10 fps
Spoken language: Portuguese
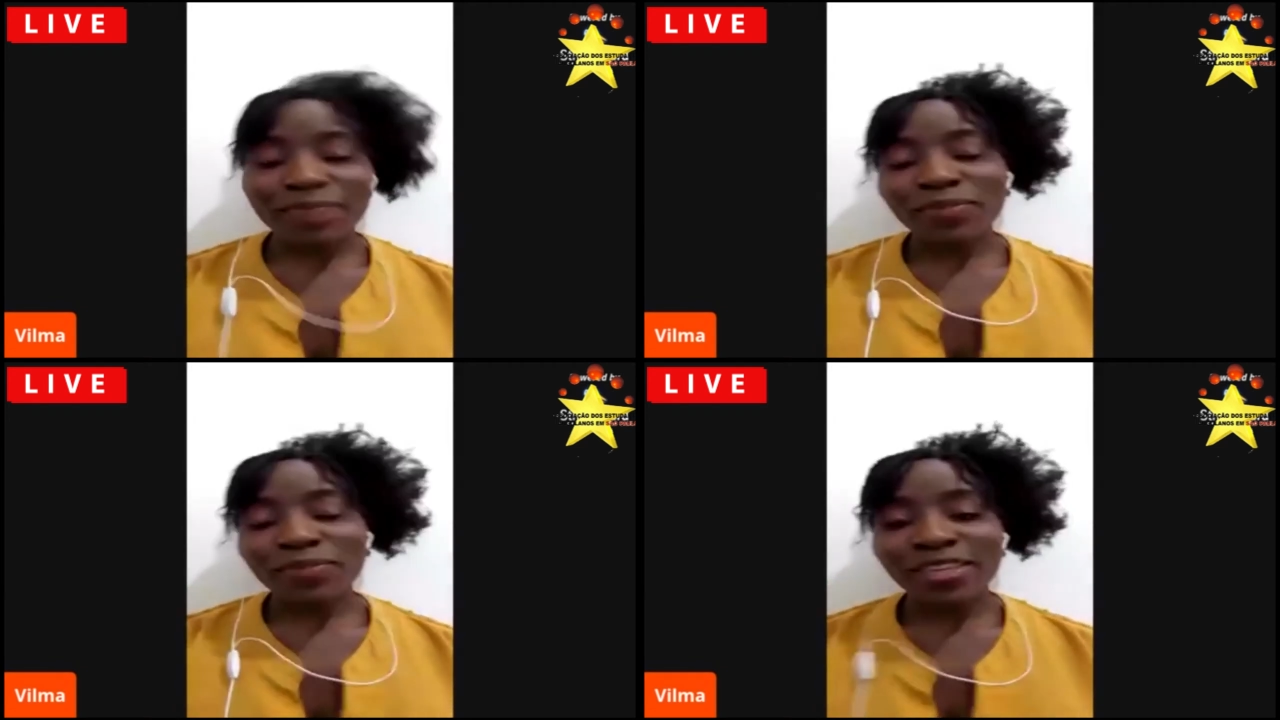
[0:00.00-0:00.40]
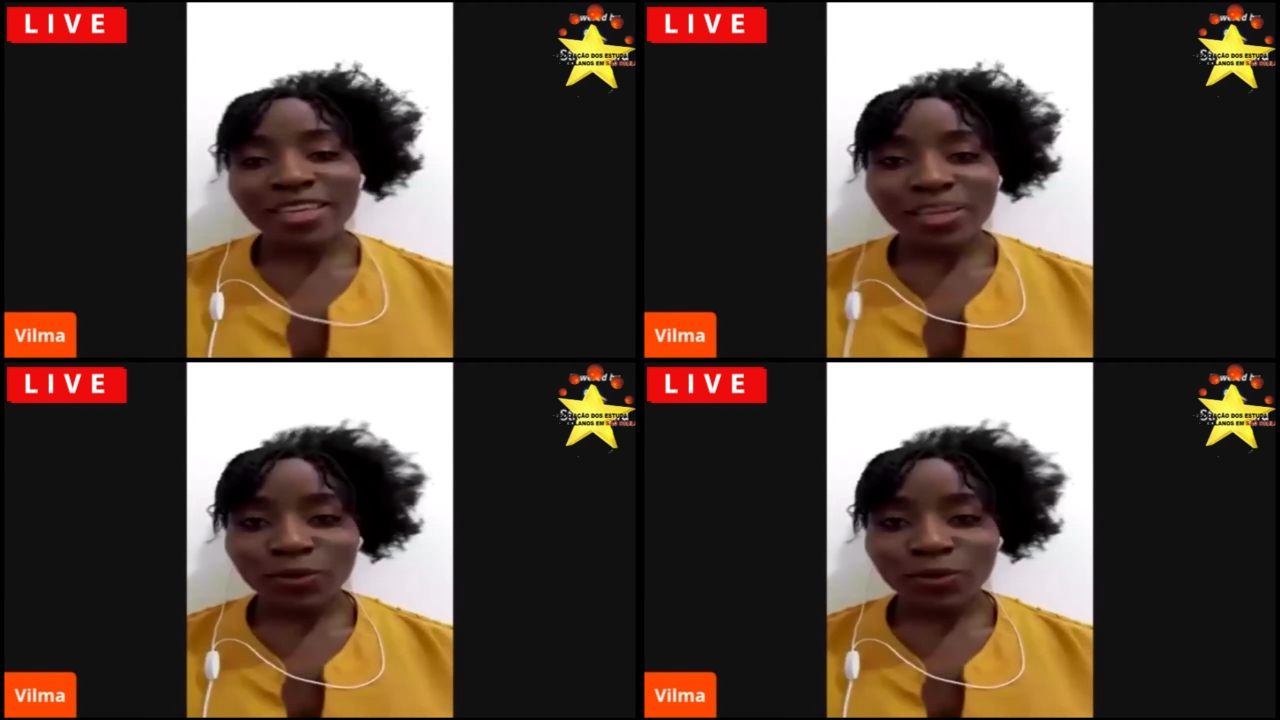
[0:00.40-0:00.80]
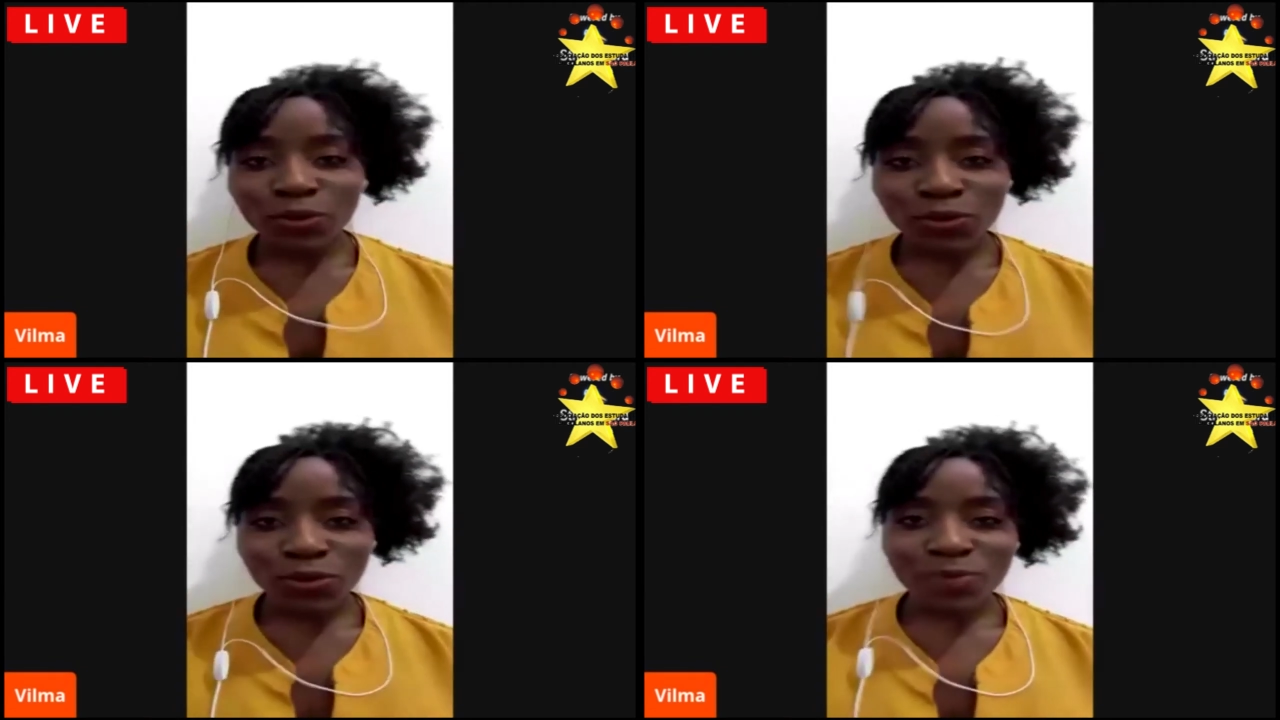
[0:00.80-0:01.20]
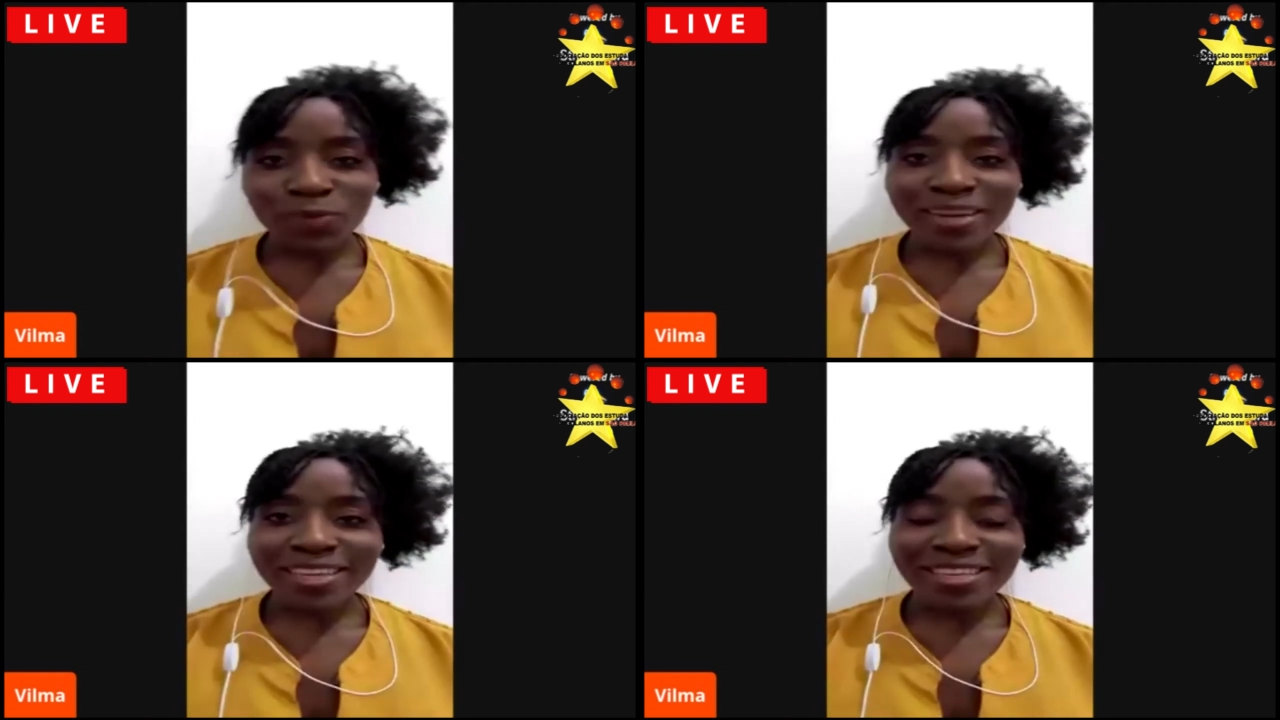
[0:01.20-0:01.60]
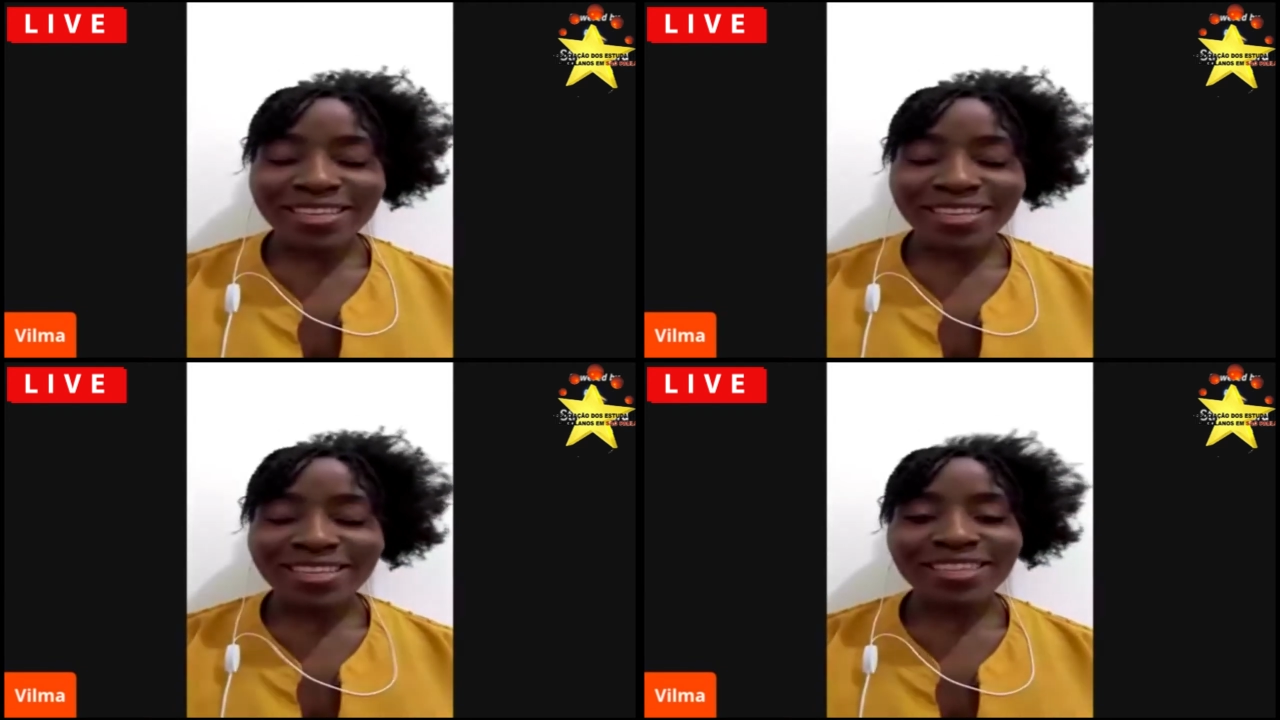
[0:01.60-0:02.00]
e em outros
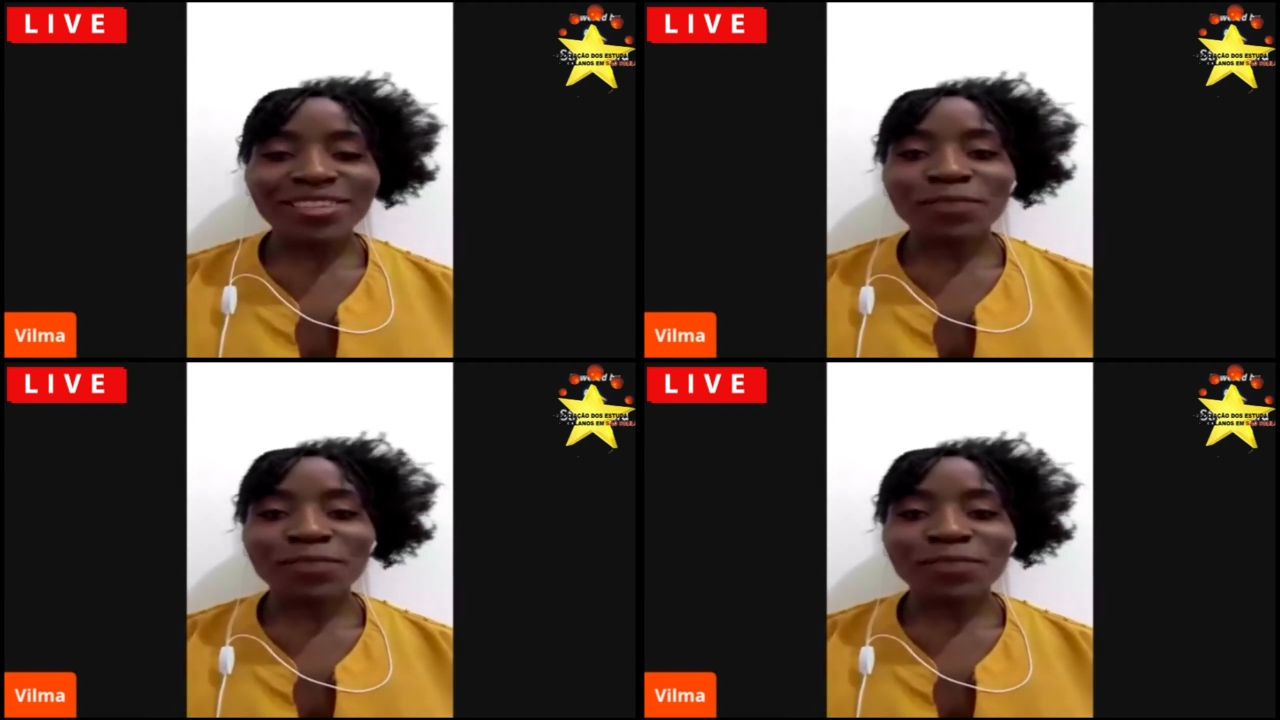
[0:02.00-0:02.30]
países.